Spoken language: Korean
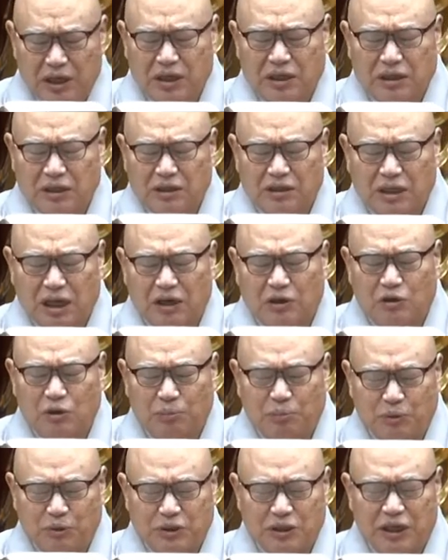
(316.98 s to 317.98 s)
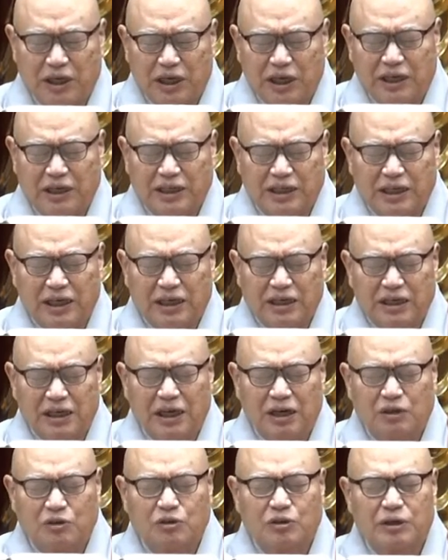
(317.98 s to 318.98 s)
이런 것하고 보살행
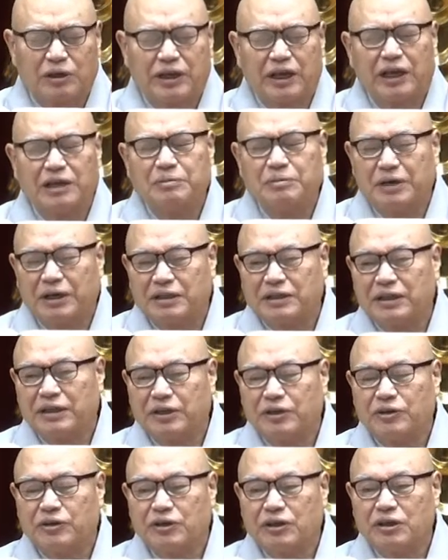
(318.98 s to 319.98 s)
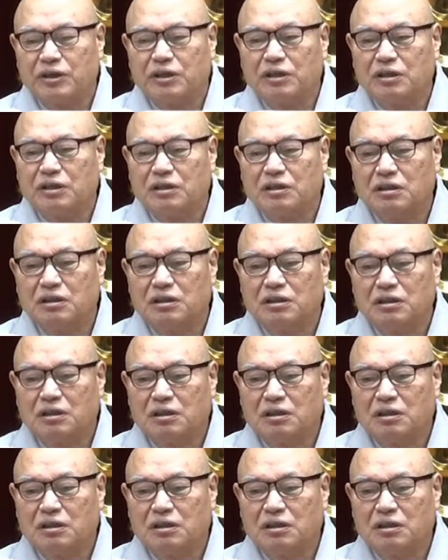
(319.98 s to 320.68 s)
이야기하고는 게임이 안 돼요. 어.